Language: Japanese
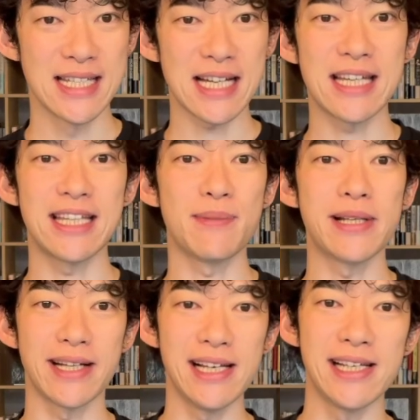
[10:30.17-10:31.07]
さっき言ったみ
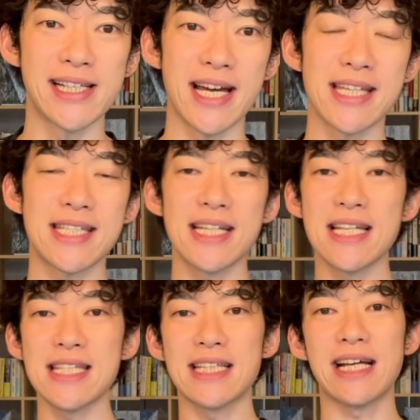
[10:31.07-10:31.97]
たいに、じゃあ
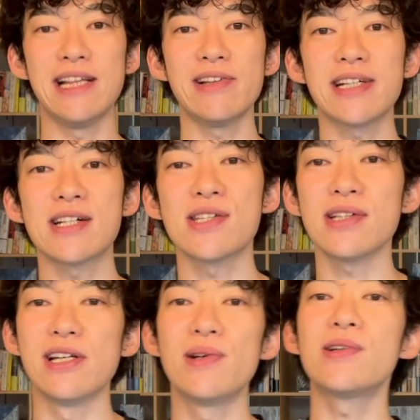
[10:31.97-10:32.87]
SNS で他人と比較する
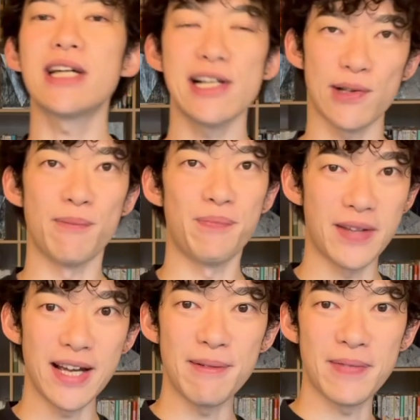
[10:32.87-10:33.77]
のは良くないと。
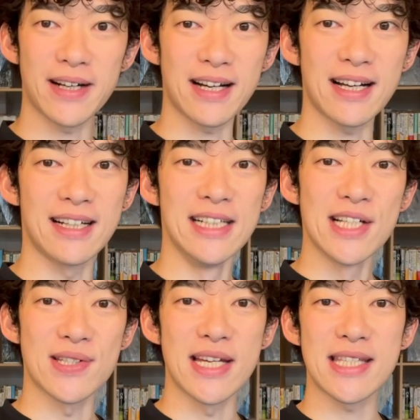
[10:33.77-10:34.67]
ね。だから、
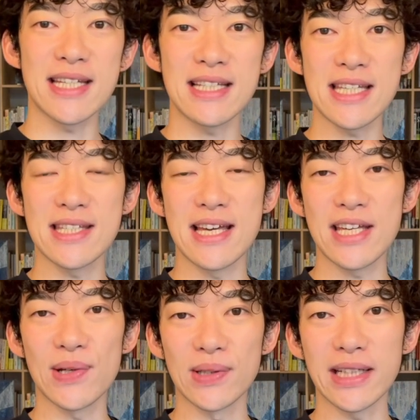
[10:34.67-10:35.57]
その SNS の影
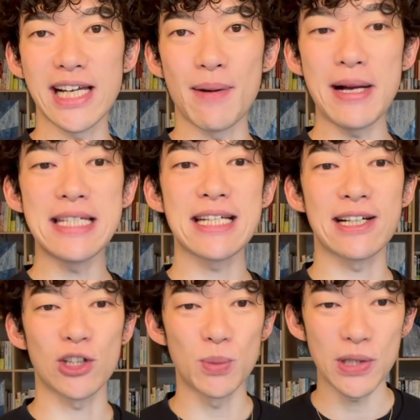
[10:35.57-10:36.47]
響ってのがやばいんじゃない
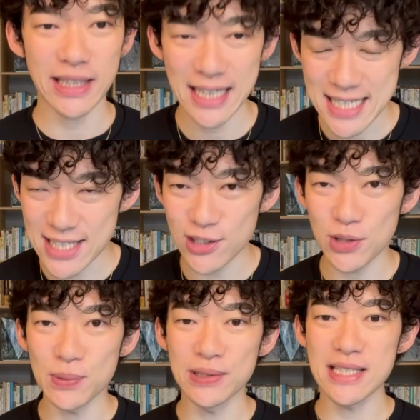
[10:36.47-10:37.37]
かと思う方いらっしゃると
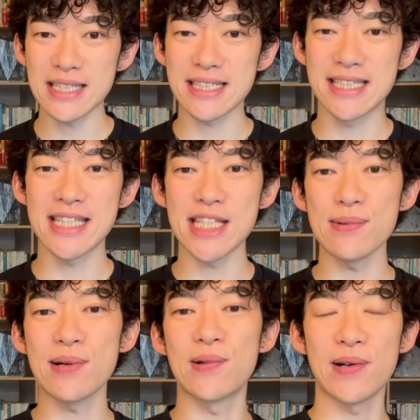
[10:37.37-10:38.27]
思うんですが、実
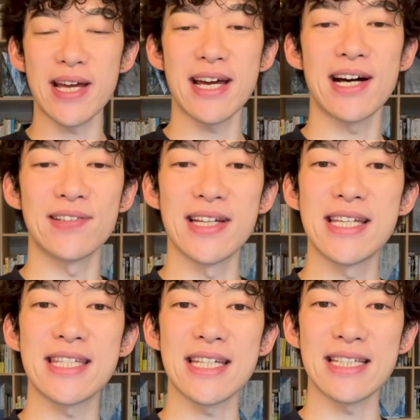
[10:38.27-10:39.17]
はこれ、あの
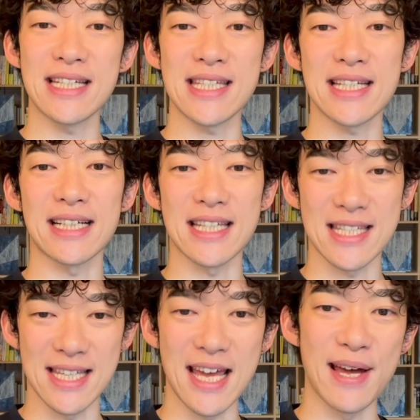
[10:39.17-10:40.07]
SNS がで
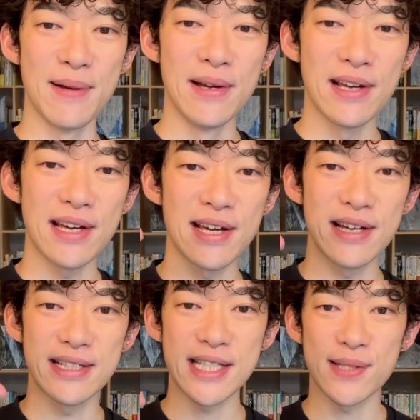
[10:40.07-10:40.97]
すね、
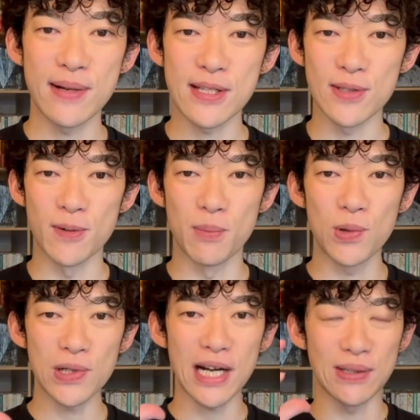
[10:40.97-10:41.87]
えー、実はその
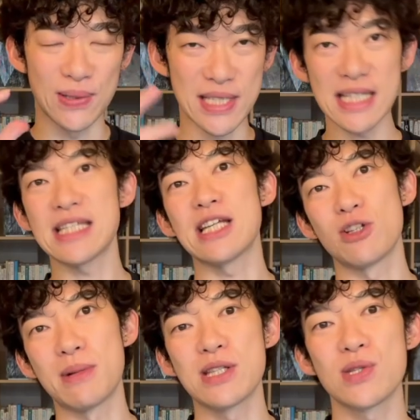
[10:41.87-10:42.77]
僕らの人生
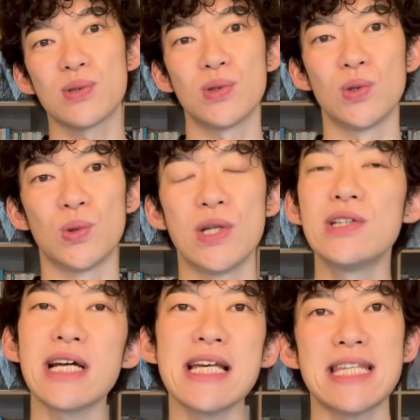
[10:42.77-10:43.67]
の満足度をどれ
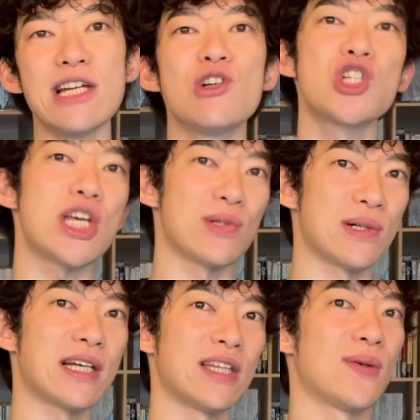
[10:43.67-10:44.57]
ぐらい左右してるの
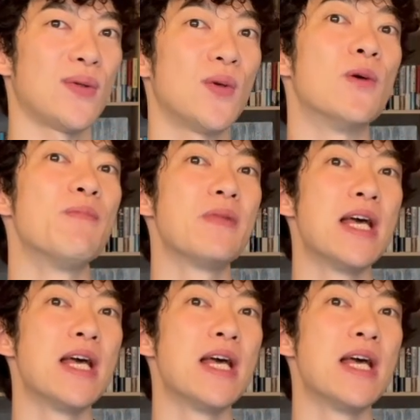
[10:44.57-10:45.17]
かってことを、